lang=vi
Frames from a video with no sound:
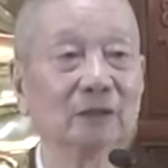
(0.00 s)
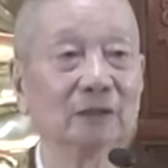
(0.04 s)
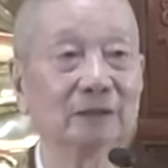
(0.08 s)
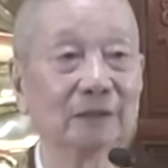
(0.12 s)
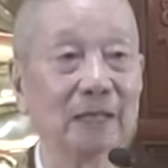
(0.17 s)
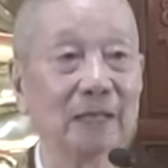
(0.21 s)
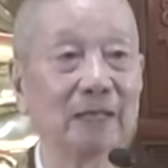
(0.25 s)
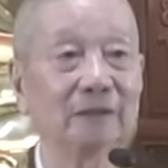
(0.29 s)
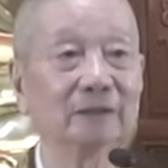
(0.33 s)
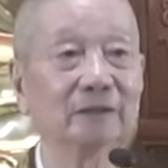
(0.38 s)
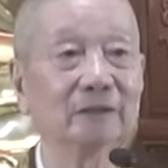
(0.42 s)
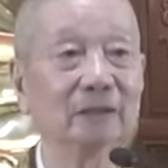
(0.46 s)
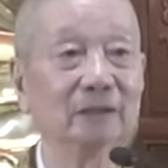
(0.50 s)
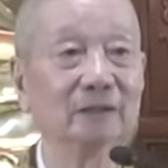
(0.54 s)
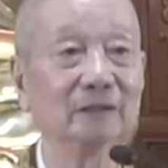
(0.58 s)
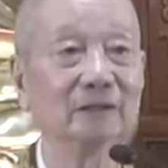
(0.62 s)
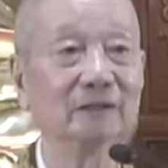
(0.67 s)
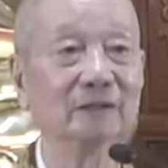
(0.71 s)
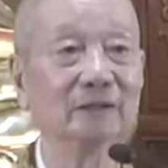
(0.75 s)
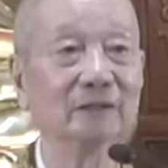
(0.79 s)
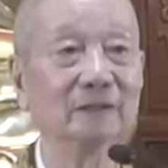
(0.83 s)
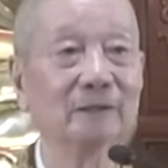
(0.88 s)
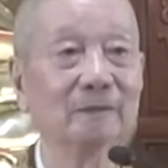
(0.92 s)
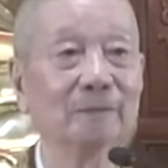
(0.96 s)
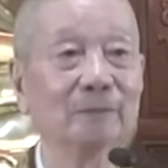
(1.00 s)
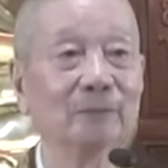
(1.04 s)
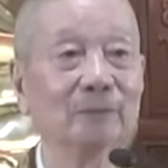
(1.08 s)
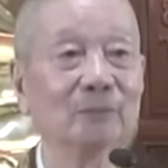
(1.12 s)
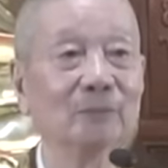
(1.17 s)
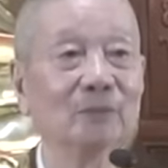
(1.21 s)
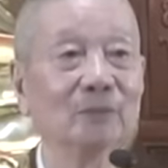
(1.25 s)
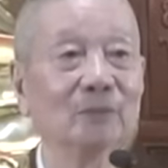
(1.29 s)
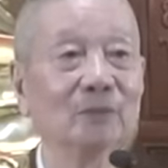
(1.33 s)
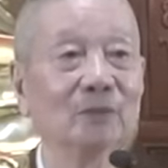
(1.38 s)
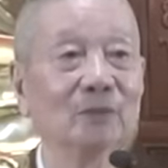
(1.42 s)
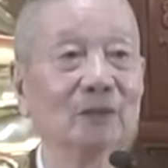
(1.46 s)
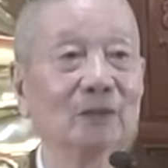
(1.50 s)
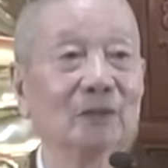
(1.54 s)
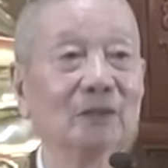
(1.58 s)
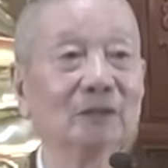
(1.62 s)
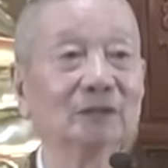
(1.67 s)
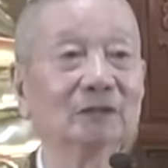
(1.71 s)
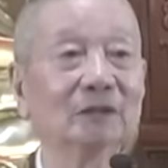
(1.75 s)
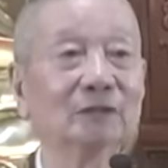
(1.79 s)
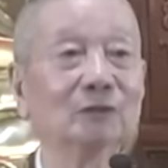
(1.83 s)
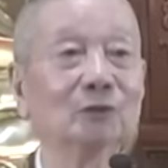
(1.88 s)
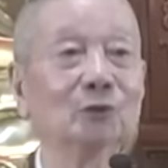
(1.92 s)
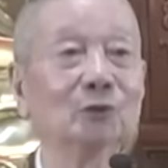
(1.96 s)
cản trở À,
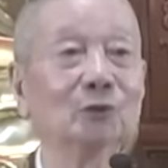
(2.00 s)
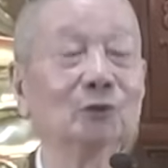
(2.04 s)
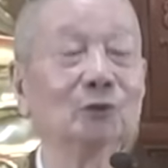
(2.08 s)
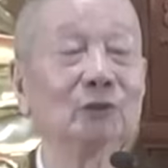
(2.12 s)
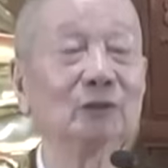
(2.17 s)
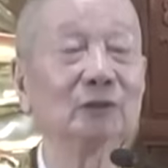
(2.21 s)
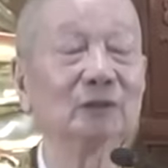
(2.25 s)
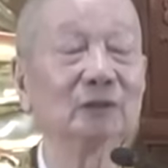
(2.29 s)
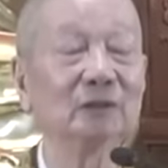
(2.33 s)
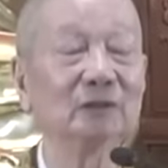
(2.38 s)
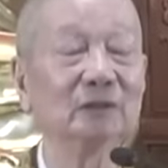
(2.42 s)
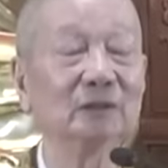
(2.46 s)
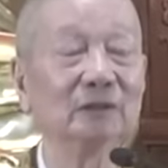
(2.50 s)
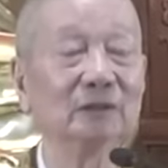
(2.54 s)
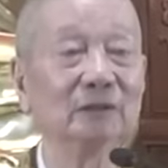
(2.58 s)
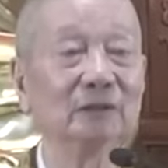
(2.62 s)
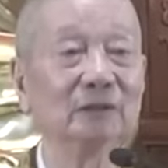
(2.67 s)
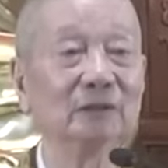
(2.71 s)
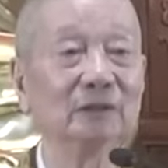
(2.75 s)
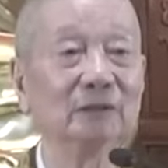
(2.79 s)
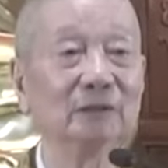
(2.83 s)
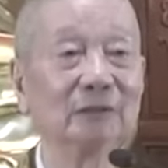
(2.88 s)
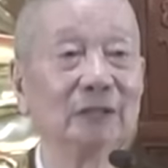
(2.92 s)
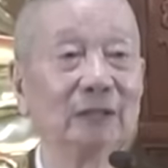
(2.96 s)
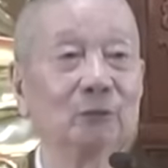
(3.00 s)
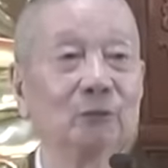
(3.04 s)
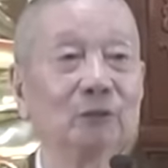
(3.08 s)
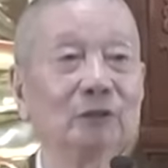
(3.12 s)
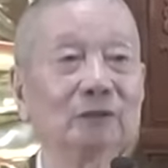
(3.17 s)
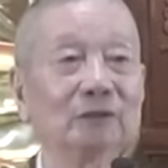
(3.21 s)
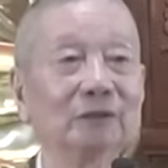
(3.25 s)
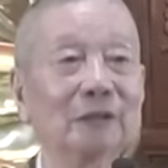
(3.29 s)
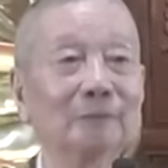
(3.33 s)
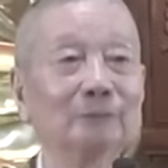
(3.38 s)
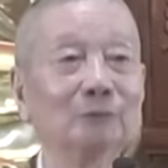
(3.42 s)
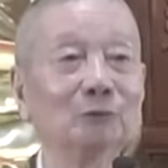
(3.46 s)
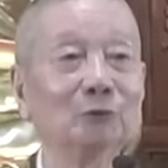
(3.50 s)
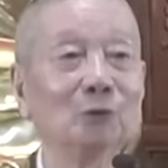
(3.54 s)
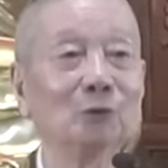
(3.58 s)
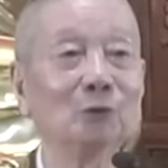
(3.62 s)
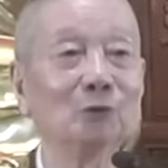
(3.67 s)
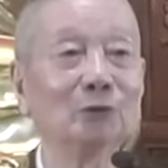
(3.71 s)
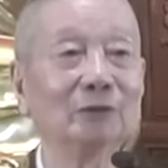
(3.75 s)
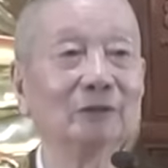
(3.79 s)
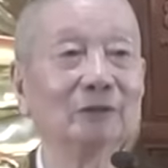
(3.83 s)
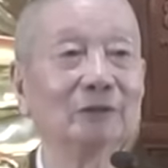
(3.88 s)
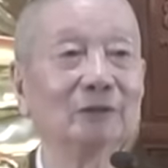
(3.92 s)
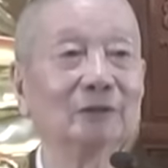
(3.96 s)
tới cuối thì ngài quyết tâm tu
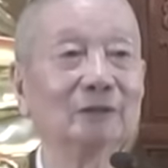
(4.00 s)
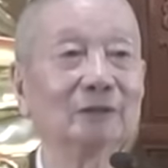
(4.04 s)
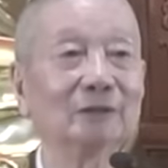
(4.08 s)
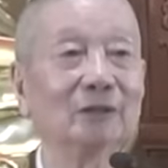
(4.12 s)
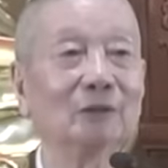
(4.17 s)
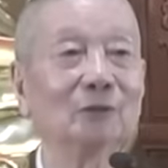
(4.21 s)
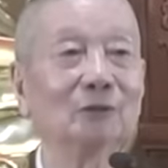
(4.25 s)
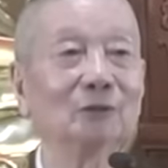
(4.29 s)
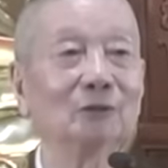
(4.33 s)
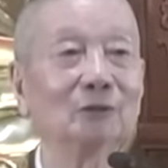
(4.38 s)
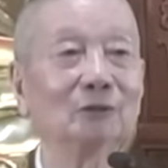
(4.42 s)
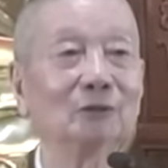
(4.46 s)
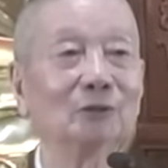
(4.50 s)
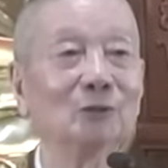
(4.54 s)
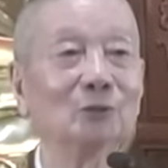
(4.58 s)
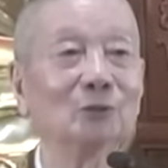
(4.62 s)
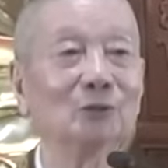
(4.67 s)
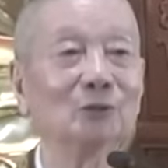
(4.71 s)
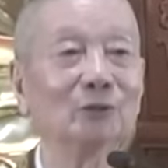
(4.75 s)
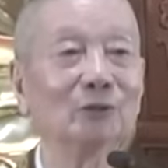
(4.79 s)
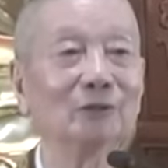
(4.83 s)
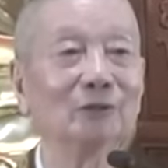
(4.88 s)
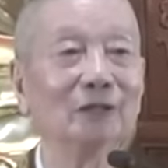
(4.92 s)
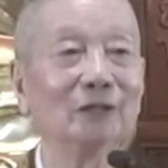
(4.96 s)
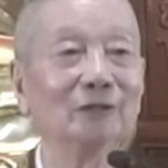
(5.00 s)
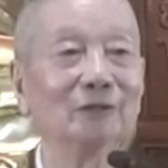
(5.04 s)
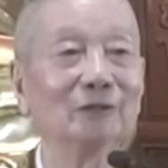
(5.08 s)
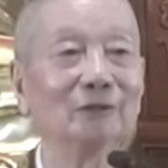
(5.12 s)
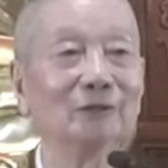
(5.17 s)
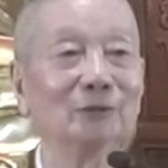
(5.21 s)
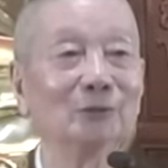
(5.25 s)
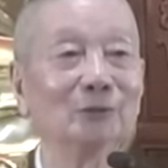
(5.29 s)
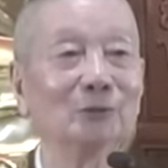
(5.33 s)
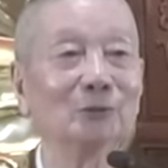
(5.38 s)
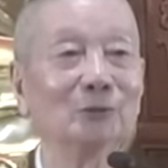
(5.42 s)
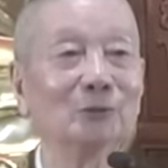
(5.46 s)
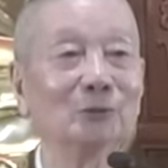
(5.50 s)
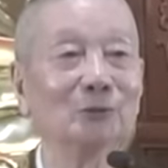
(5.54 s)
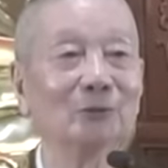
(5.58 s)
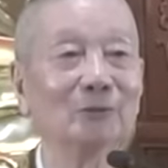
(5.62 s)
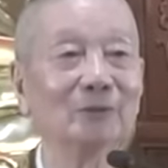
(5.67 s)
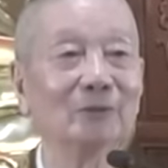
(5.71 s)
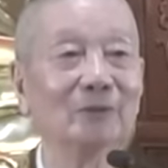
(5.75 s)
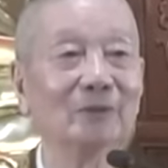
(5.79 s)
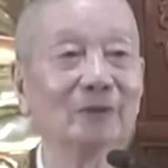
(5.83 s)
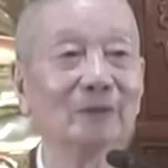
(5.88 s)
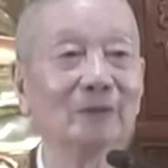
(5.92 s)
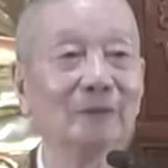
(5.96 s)
rồi nữa thôi nó tu thôi để cho nó tu
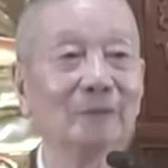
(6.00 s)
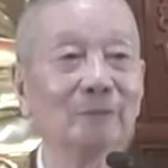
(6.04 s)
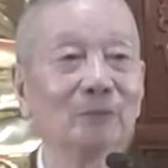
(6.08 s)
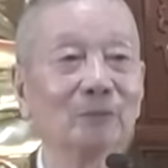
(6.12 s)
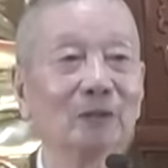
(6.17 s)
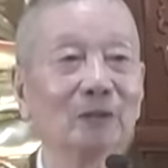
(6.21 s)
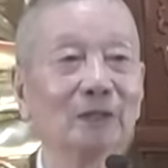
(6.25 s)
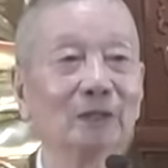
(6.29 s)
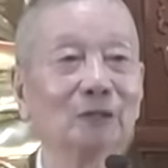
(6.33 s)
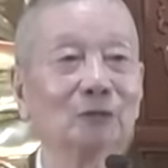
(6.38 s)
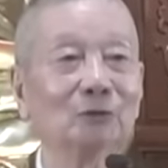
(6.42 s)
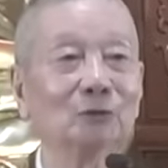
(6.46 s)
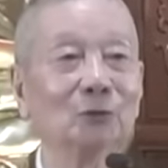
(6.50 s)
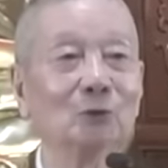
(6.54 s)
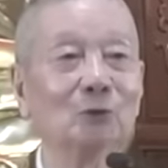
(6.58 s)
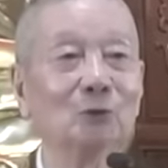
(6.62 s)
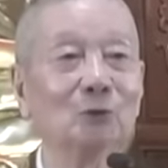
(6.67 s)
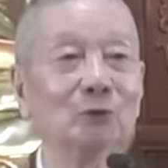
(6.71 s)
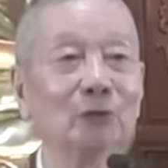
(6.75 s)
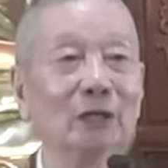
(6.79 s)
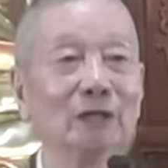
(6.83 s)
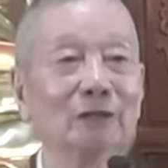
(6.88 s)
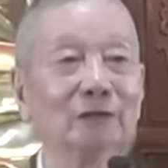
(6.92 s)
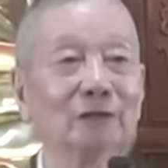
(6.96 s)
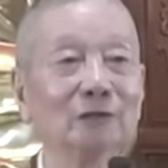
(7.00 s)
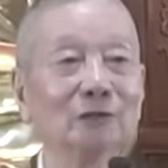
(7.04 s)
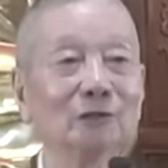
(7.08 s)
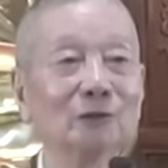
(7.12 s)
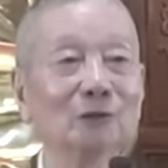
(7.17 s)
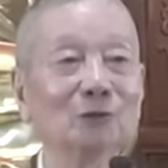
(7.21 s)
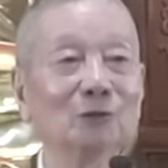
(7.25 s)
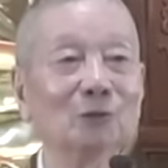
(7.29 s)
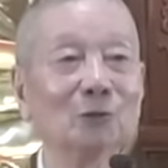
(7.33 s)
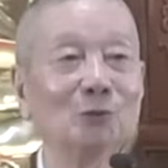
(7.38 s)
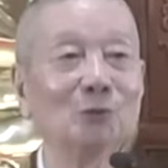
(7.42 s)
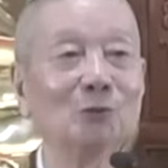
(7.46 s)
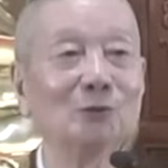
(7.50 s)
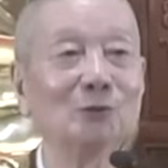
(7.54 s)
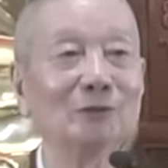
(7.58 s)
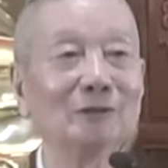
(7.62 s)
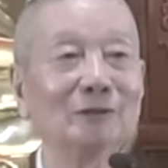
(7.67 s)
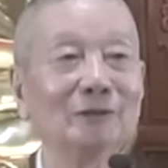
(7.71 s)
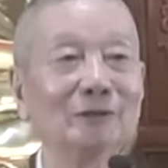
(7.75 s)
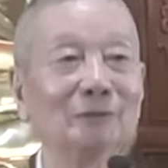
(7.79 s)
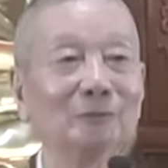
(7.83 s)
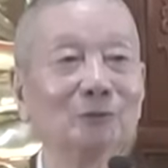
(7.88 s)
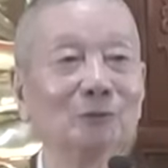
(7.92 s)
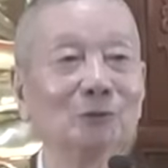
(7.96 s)
ta đã tu để cho nó tu
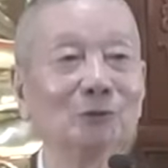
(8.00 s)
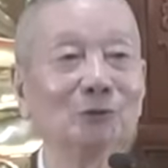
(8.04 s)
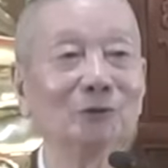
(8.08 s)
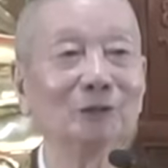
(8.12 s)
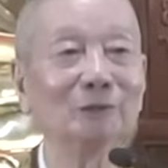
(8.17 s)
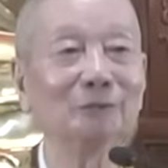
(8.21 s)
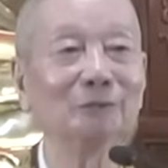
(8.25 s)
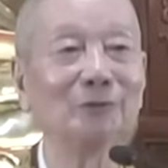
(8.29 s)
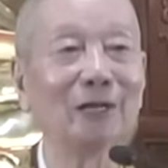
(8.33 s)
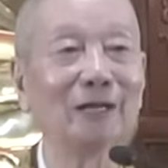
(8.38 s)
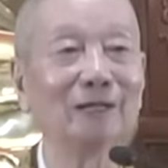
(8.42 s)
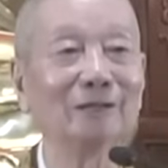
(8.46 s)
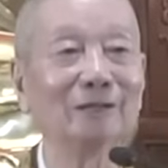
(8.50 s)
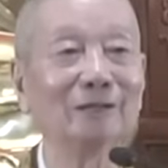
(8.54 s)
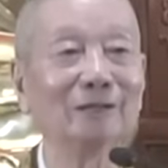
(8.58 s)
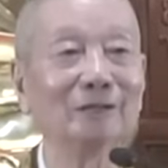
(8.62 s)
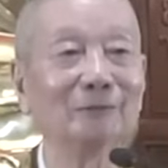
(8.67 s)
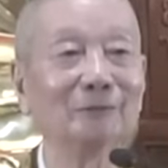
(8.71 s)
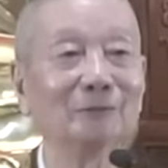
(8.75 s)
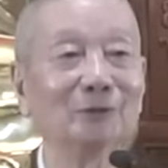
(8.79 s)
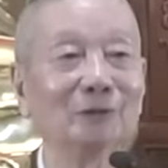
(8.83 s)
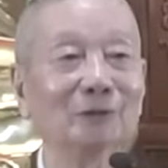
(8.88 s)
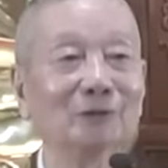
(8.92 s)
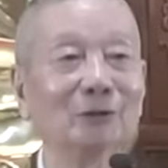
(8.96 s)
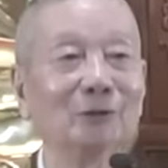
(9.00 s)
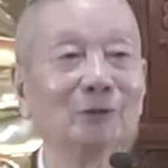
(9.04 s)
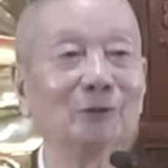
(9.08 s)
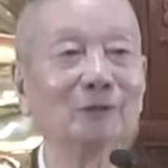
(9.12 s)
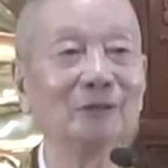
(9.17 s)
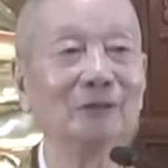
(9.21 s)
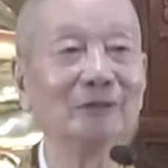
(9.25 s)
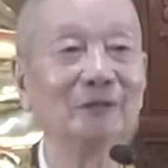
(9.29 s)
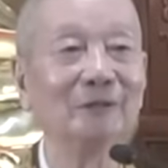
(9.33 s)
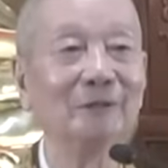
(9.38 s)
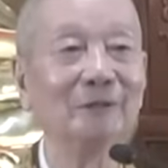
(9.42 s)
ông vua tình phạn nữa ông nói thôi